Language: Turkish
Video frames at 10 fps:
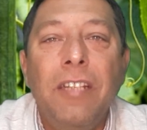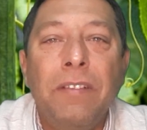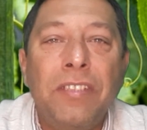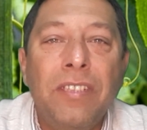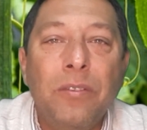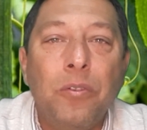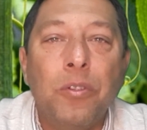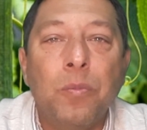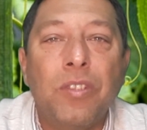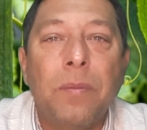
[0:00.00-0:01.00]
Evet şimdi
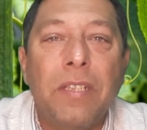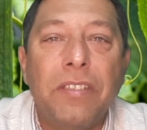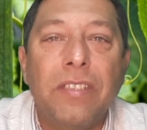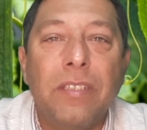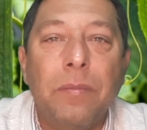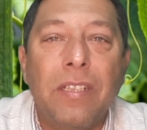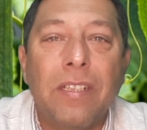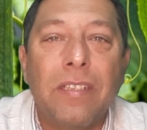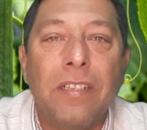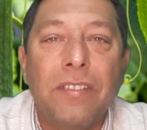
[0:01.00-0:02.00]
konumuza başlayalım
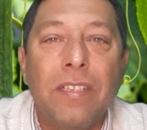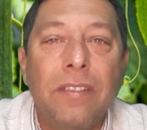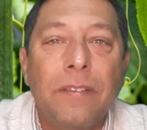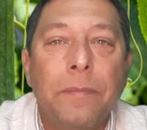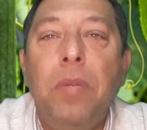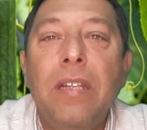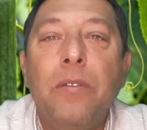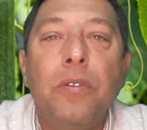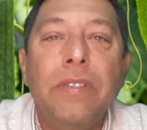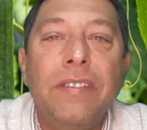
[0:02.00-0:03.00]
arkadaşlar.
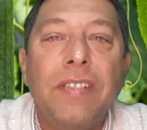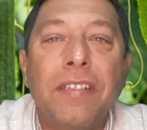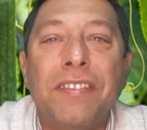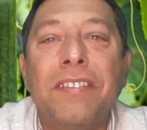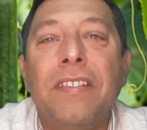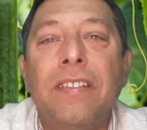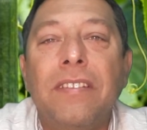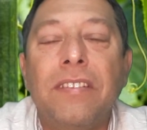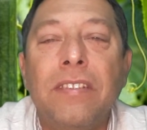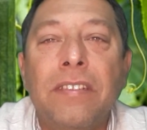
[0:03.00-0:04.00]
Balkonda saksıda
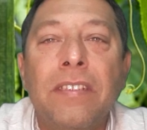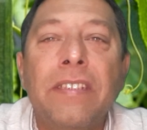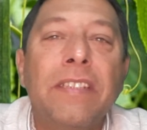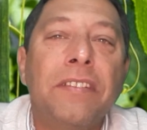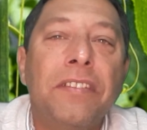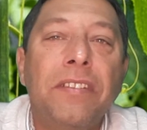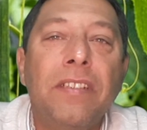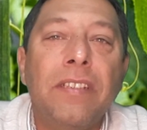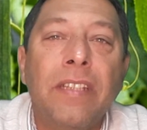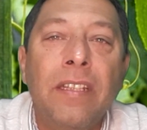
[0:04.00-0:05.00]
salatalık
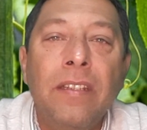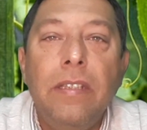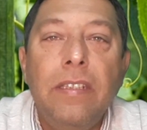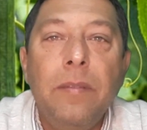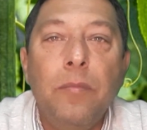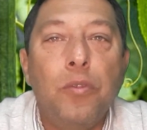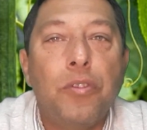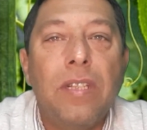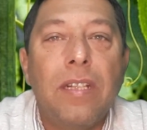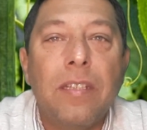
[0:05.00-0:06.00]
yetiştirirken dediğim
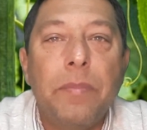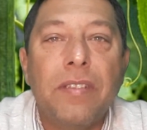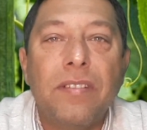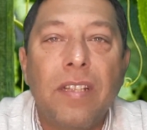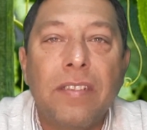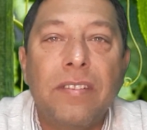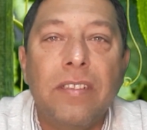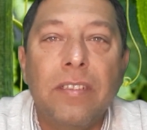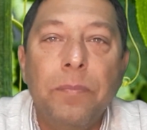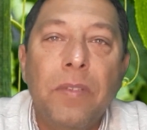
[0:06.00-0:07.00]
ölçülerde bir saksı
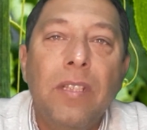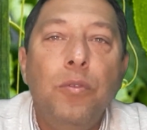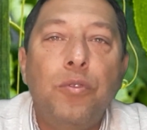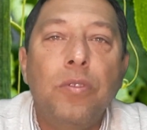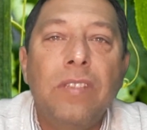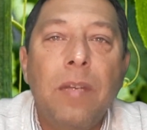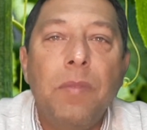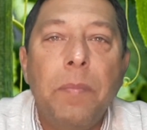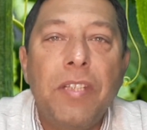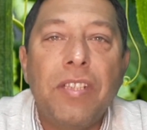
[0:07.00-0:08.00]
alıp üstünden
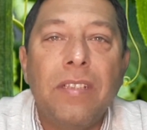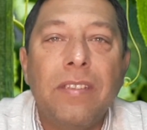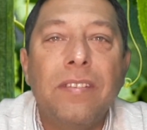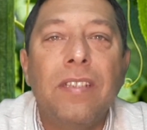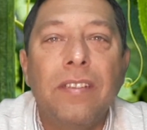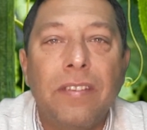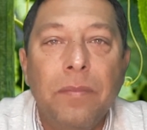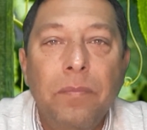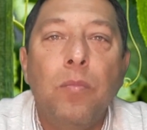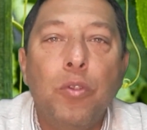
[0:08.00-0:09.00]
bir 5-6 santim
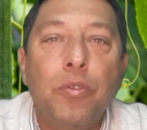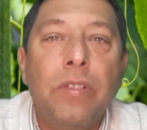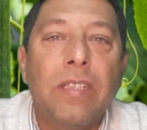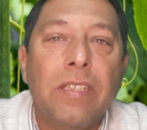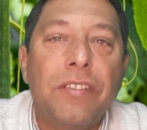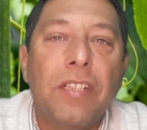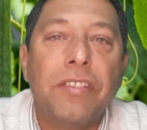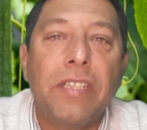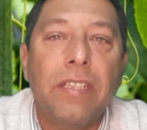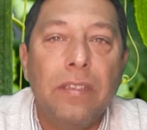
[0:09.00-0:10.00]
boşluk kalacak
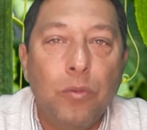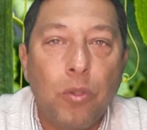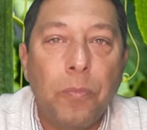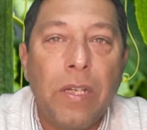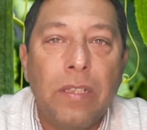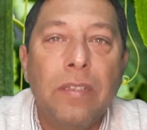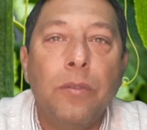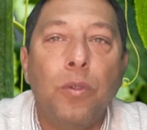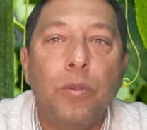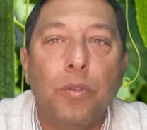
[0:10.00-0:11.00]
şekilde toprakla
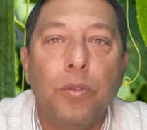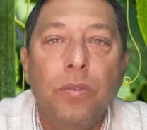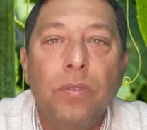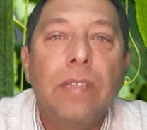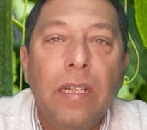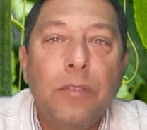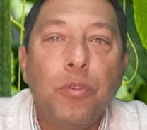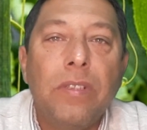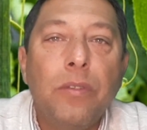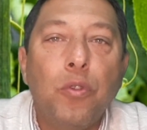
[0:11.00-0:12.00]
doldurun. Daha
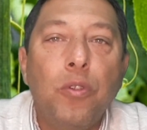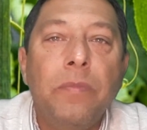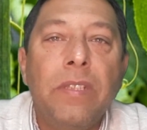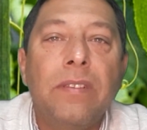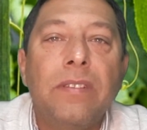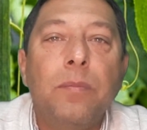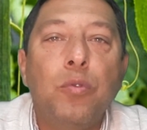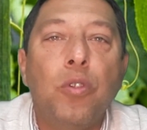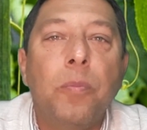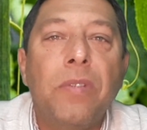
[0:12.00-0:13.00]
sonra tohumlarınızı
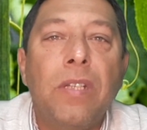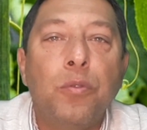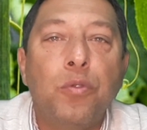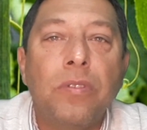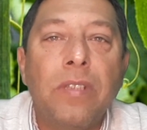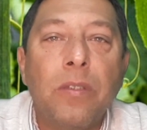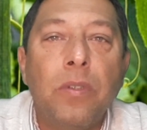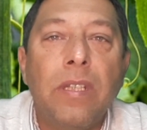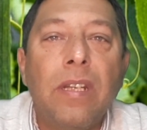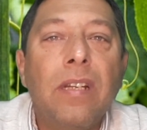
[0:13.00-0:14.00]
bu toprağın üstüne
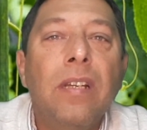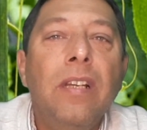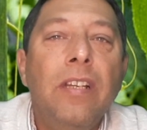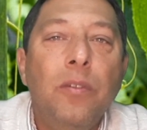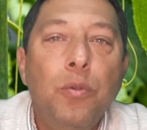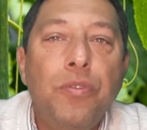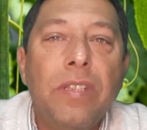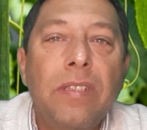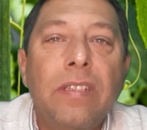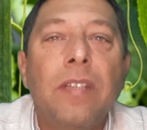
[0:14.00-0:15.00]
koyarak
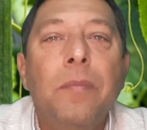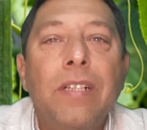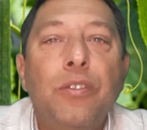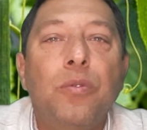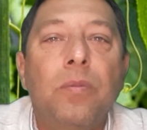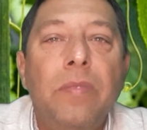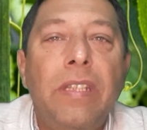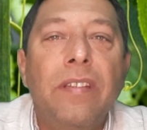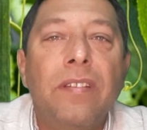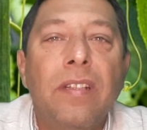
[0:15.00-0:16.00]
üzerine de maksimum
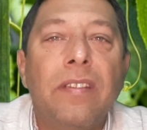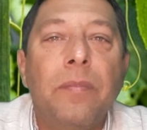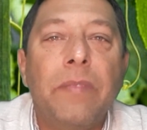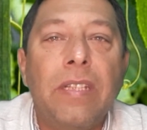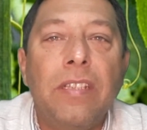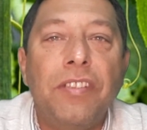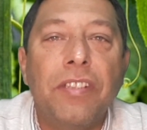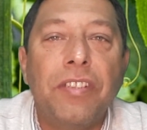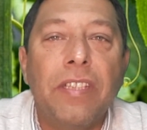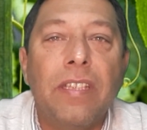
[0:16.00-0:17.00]
2 santim gelecek
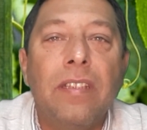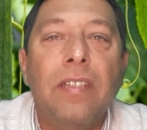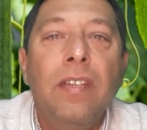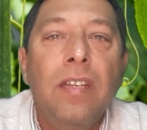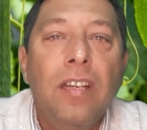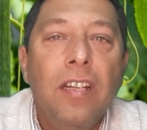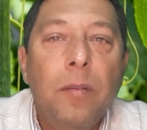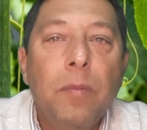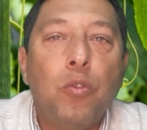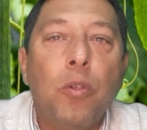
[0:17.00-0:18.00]
şekilde
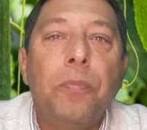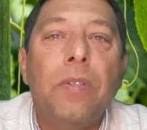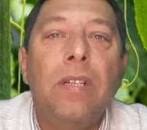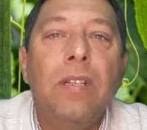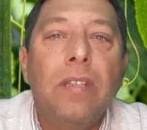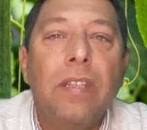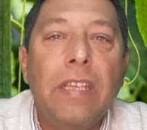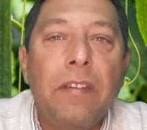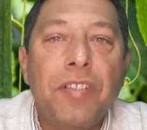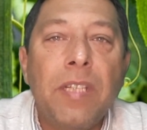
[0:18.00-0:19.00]
ama toprağı
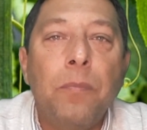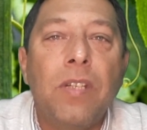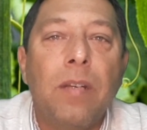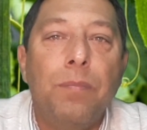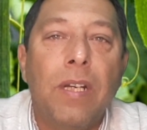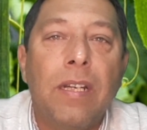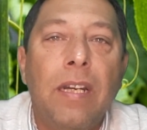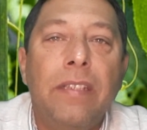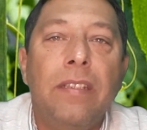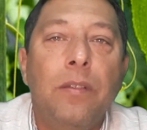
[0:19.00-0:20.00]
gevşek bırakmak
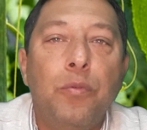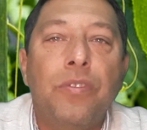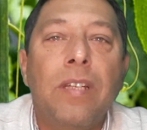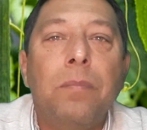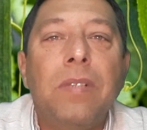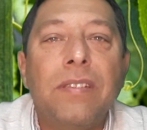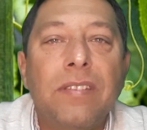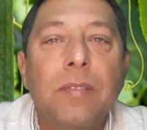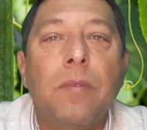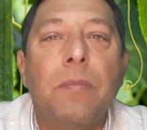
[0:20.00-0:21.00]
kaydıyla, üstten
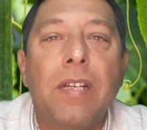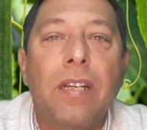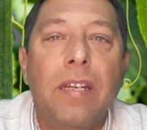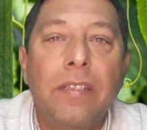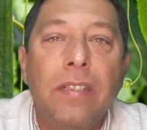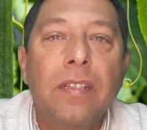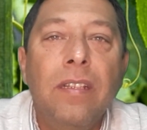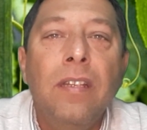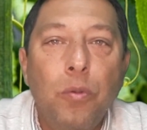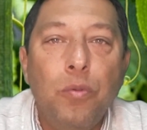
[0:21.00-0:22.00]
bastırmamak kaydıyla
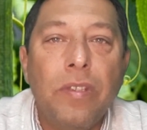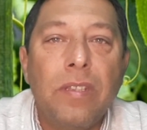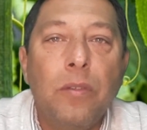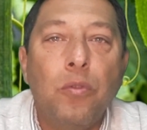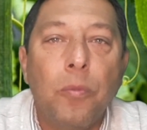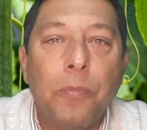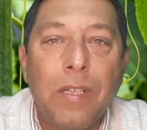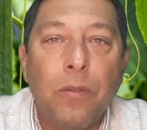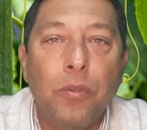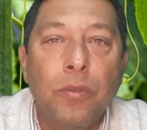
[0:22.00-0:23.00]
üzerine
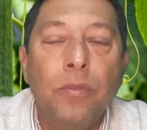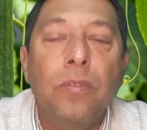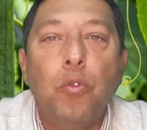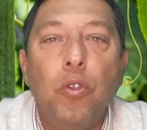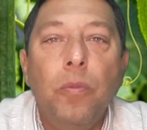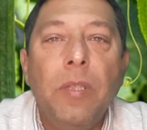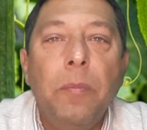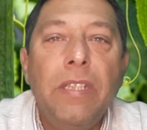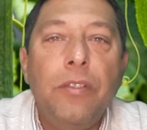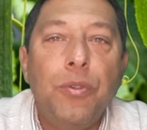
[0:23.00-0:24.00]
toprak koyun.
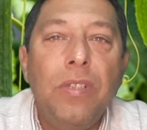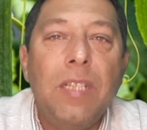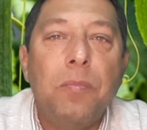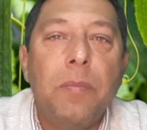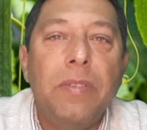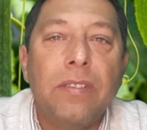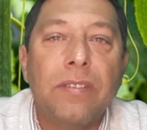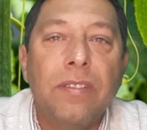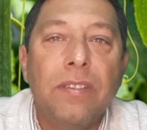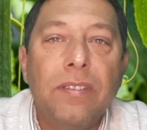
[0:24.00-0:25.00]
Tohumlamayı şöyle
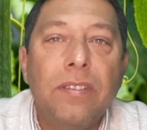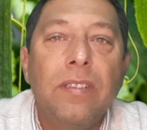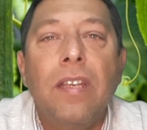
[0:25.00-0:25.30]
yapabilirsiniz.